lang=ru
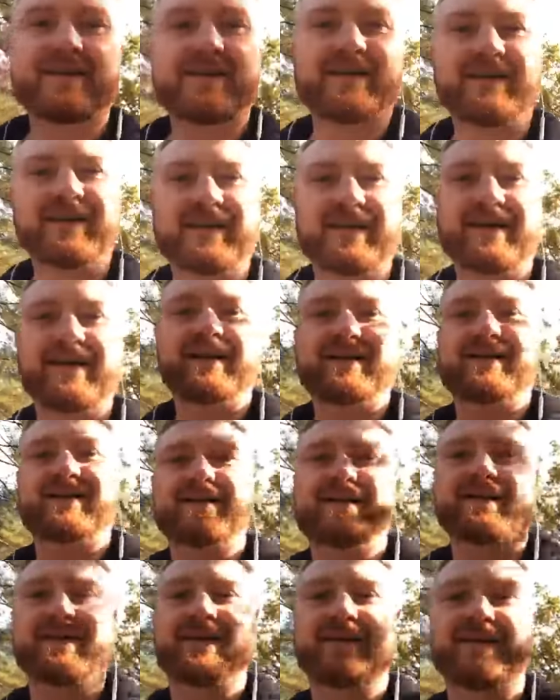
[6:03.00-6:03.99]
а,
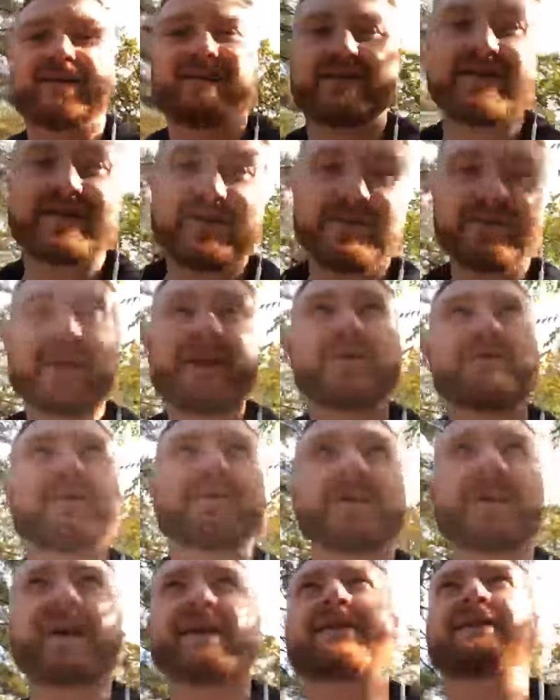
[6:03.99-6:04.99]
за меня бы
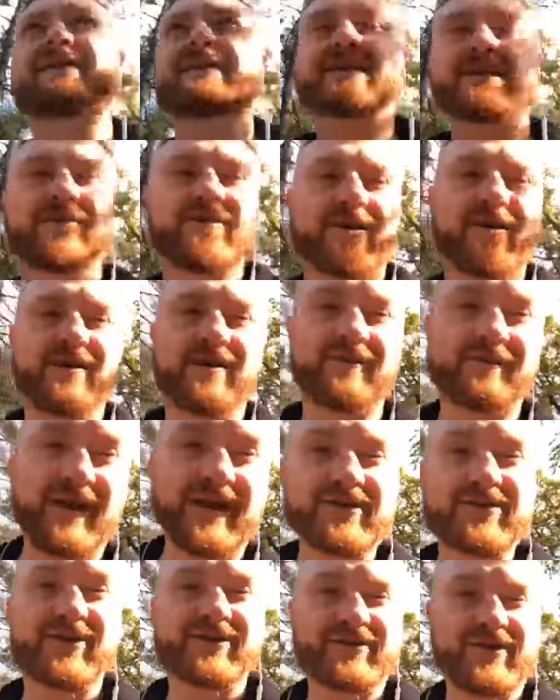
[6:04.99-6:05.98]
проголосовало
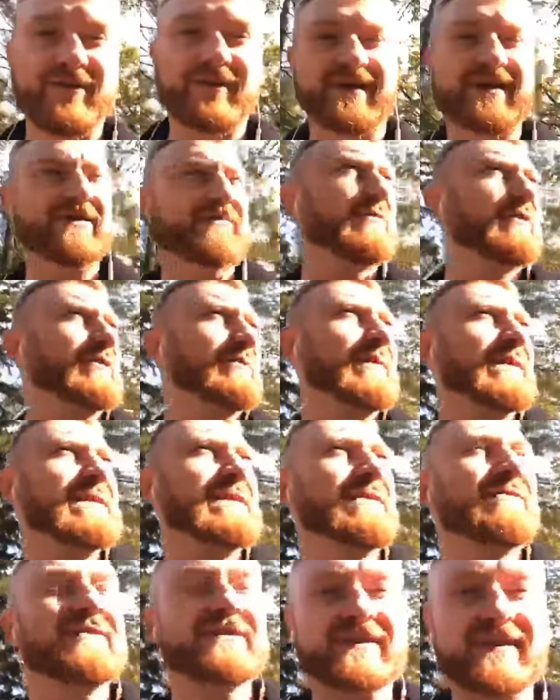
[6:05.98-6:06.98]
меньше, чем эти подписи,
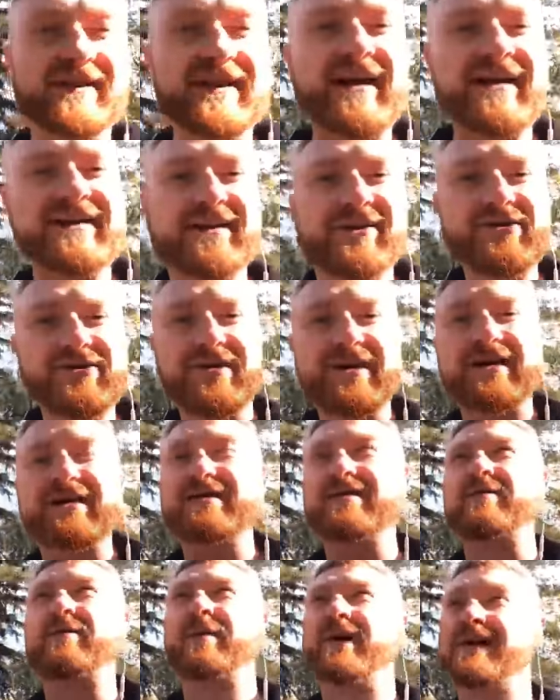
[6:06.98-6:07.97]
вот тогда это
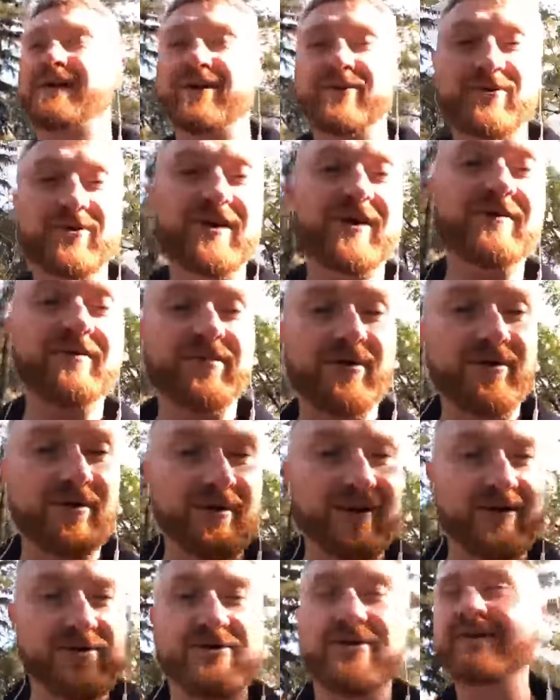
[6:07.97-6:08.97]
считается в политологии
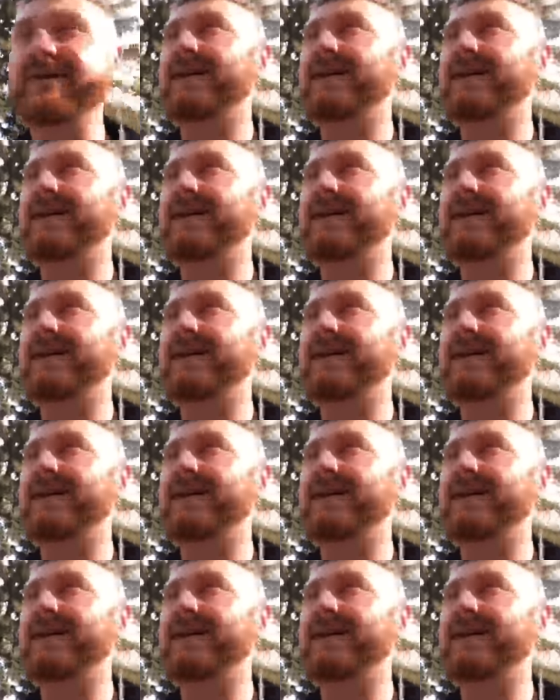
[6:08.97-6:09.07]
проигрыш.